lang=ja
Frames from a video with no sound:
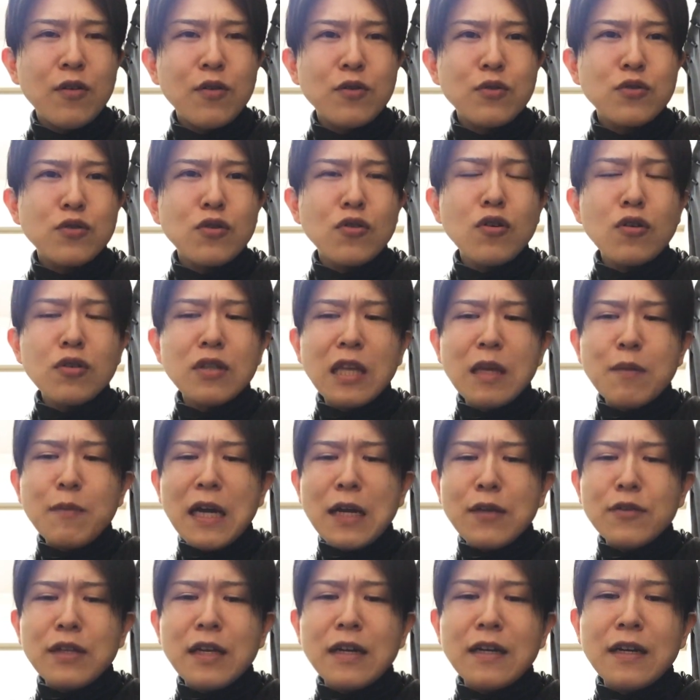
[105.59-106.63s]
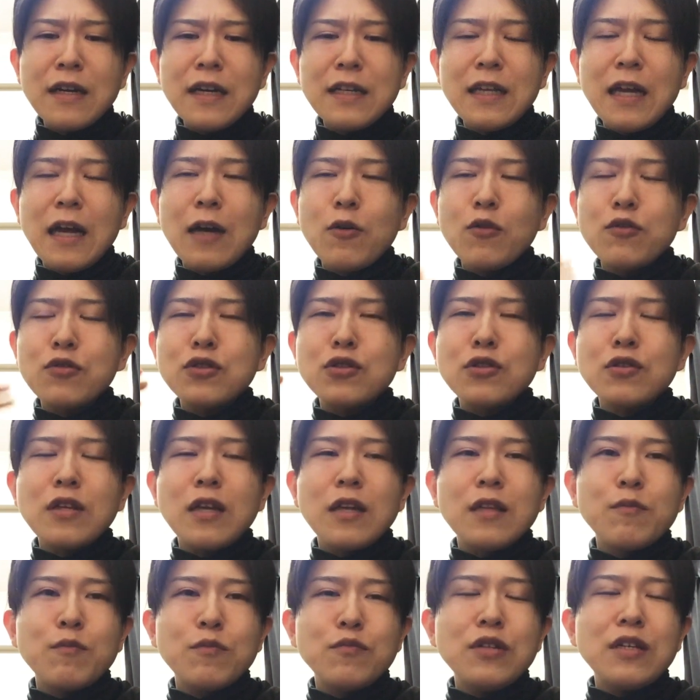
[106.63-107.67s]
その手前の段階で、あ、この人
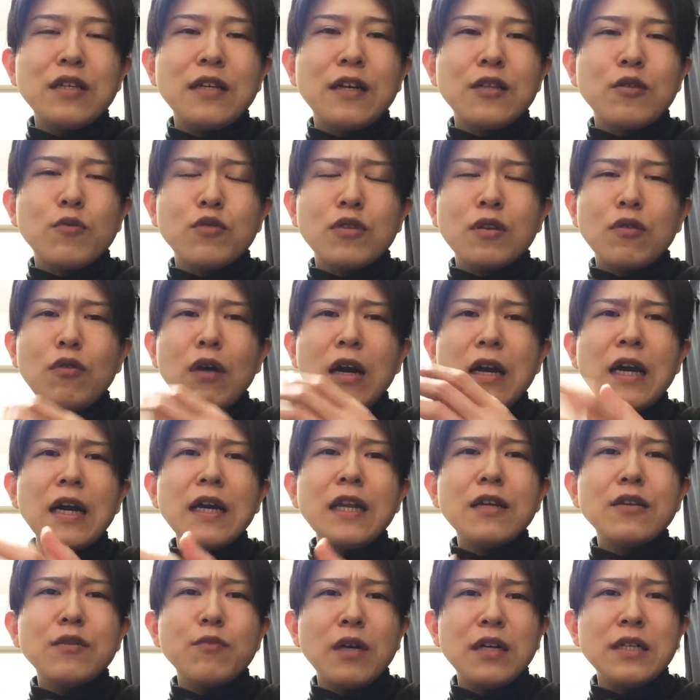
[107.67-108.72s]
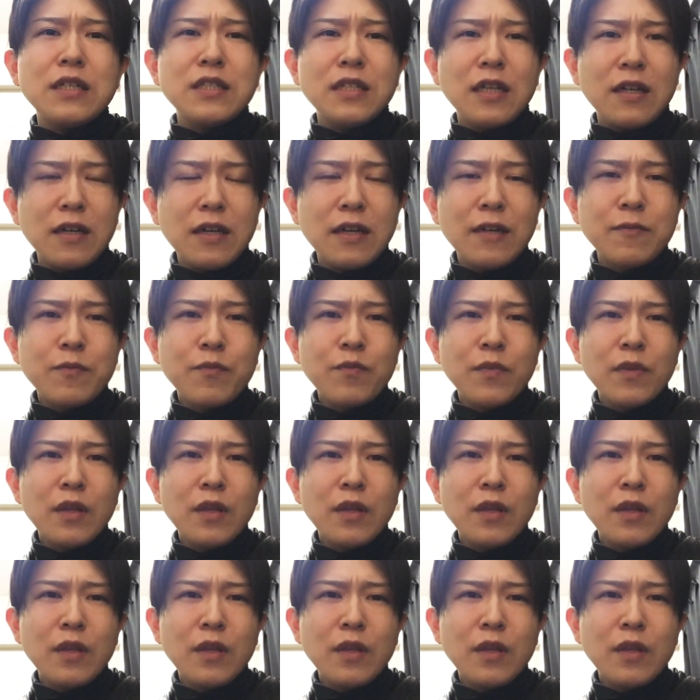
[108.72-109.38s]
だ、無理だなと思ったら別れればいいじゃんか。